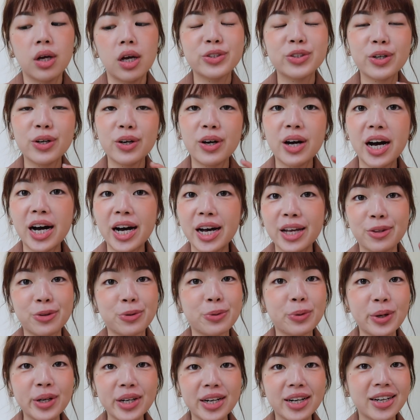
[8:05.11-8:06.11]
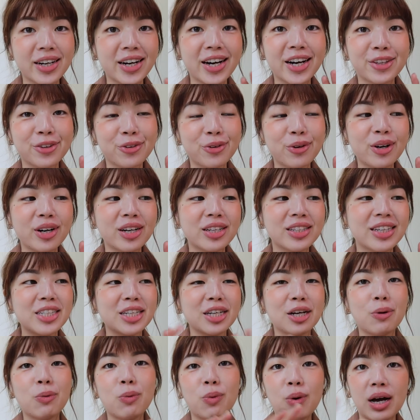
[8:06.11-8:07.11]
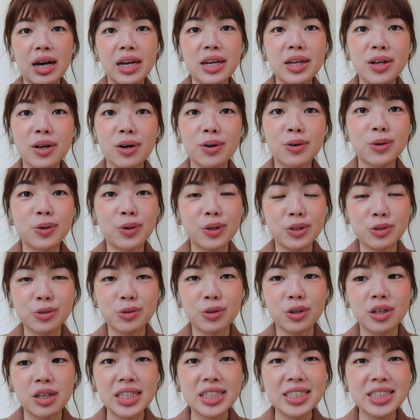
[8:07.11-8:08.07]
就很多人很多人整个歪楼会说，